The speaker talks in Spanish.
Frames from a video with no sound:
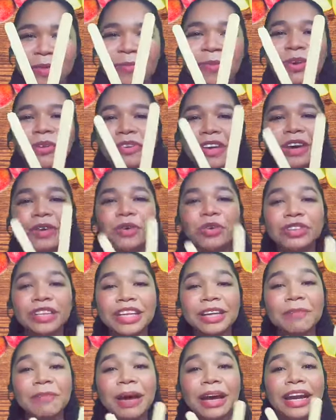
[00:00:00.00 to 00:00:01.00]
Muy bien,
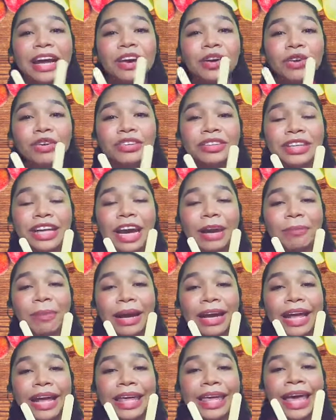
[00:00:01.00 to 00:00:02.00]
ustedes van a contar,
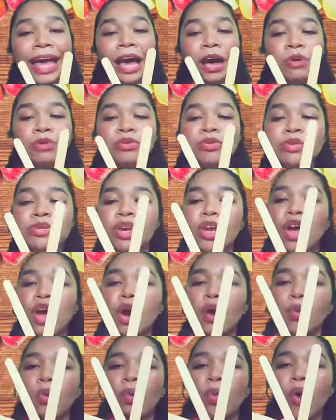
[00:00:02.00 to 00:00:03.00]
van a count.
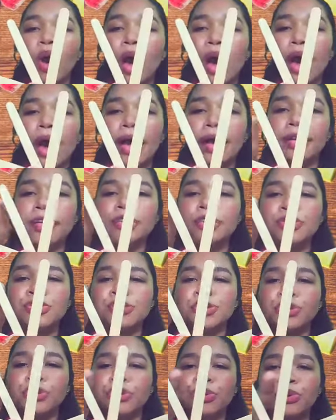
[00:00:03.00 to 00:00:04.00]
One,
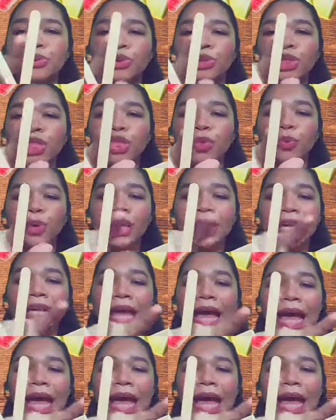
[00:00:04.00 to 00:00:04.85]
two, three,